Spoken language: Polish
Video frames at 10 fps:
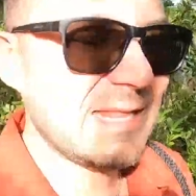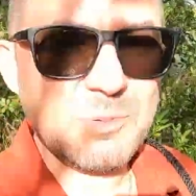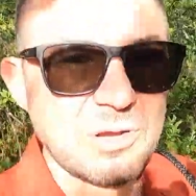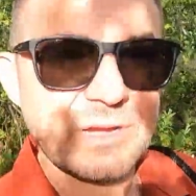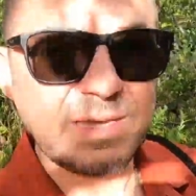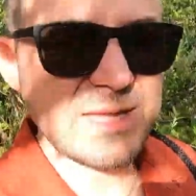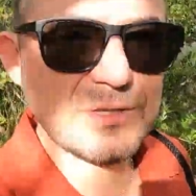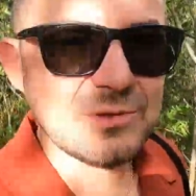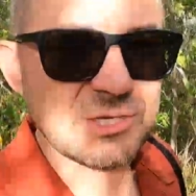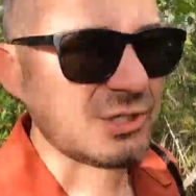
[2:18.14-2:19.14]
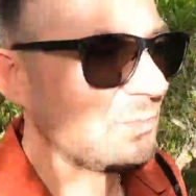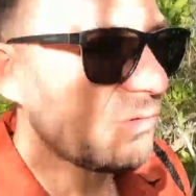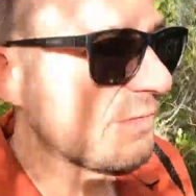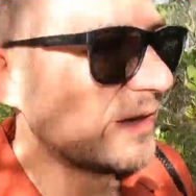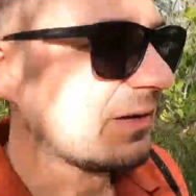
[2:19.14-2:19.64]
ale po angielsku tak się nie
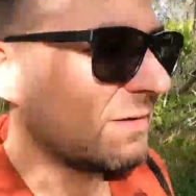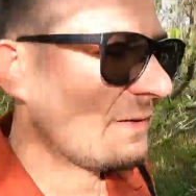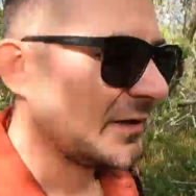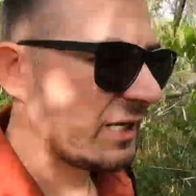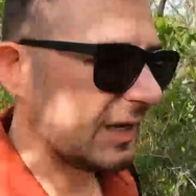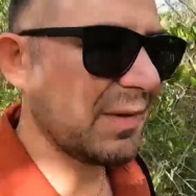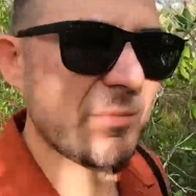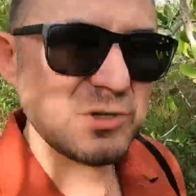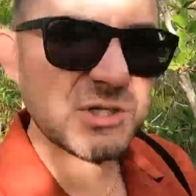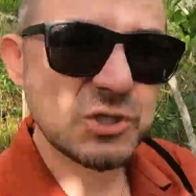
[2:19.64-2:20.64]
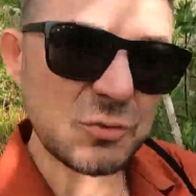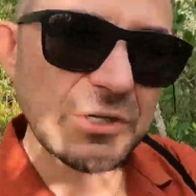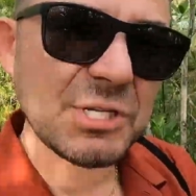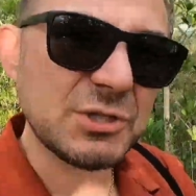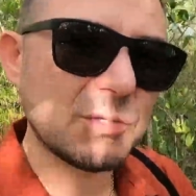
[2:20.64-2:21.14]
mówi. Chyba możesz
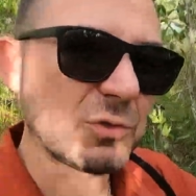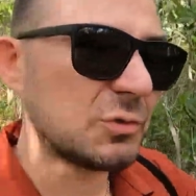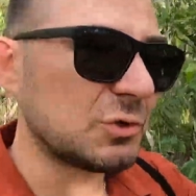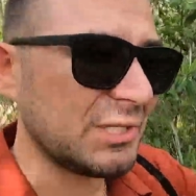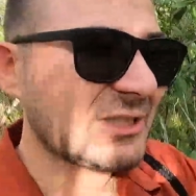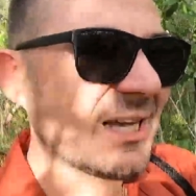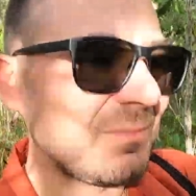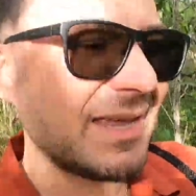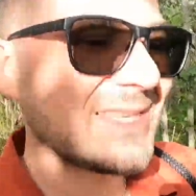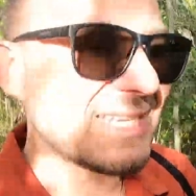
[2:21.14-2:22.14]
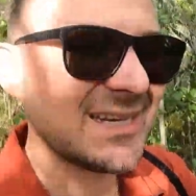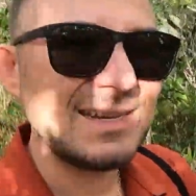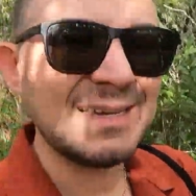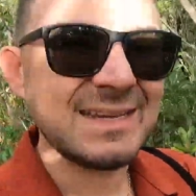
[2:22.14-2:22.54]
słyszeć różnicę między